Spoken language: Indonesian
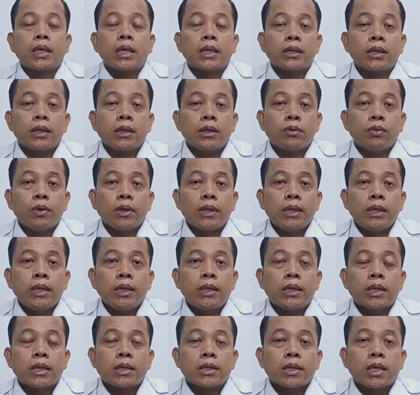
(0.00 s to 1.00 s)
Ketentuan
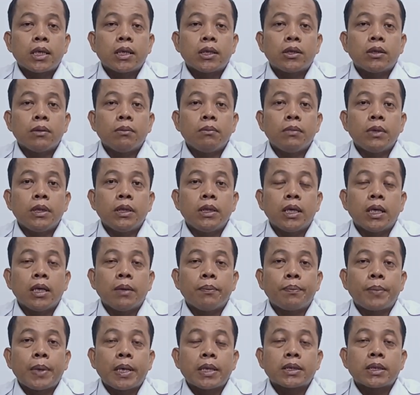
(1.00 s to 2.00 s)
ini tercantum di
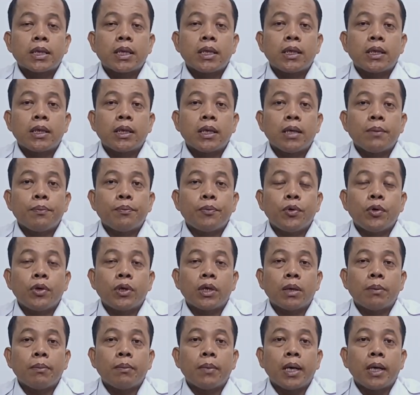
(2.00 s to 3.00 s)
dalam pasal
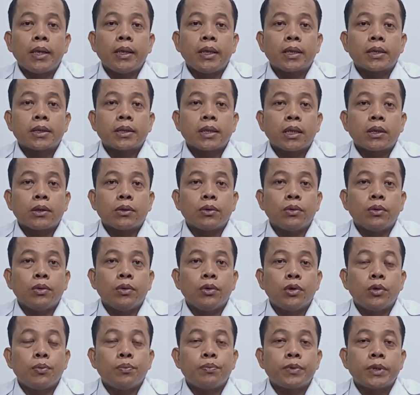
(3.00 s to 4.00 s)
66 ayat 1
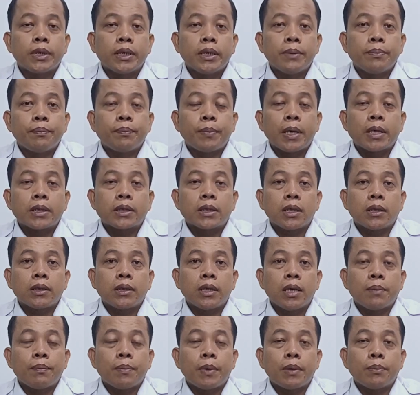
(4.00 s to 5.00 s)
huruf C,
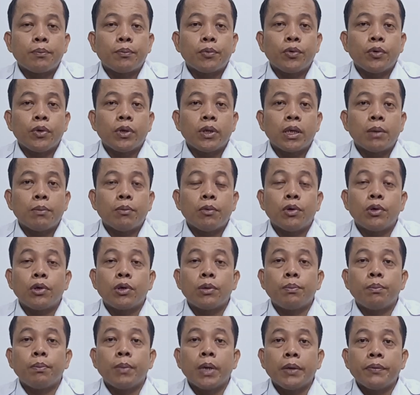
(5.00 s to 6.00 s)
pasal 86
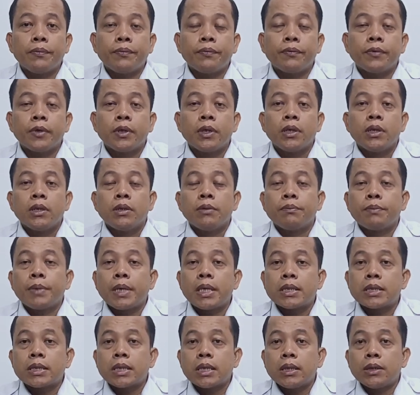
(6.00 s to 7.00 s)
huruf F,
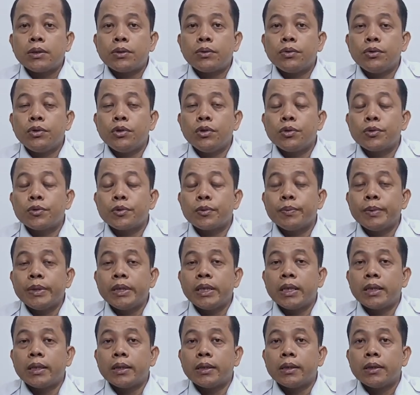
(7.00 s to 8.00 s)
pasal 79,
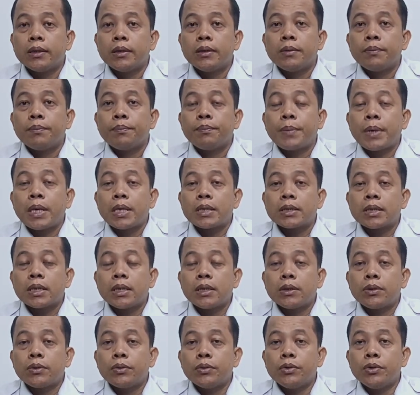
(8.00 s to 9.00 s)

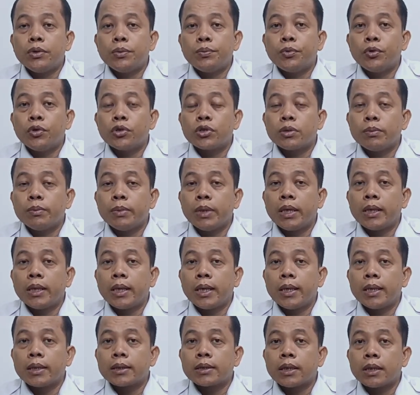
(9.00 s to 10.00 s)
pasal
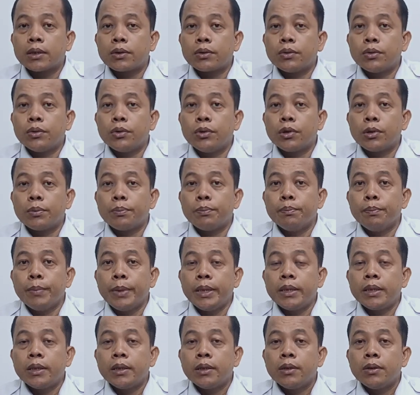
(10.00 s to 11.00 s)
79 ayat 1 huruf
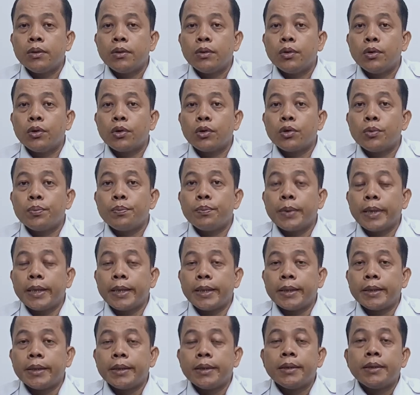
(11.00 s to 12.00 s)
B, huruf
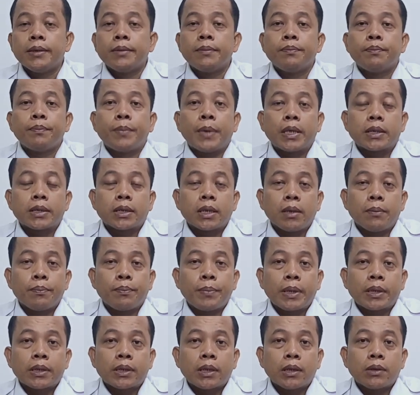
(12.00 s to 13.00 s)
E,
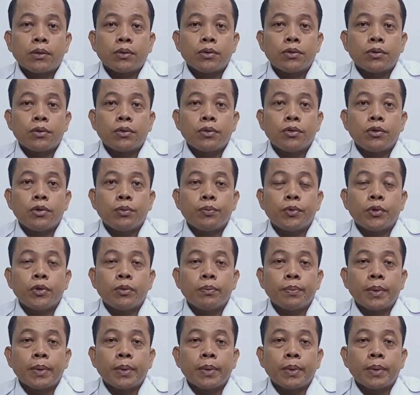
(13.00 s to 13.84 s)
pasal 474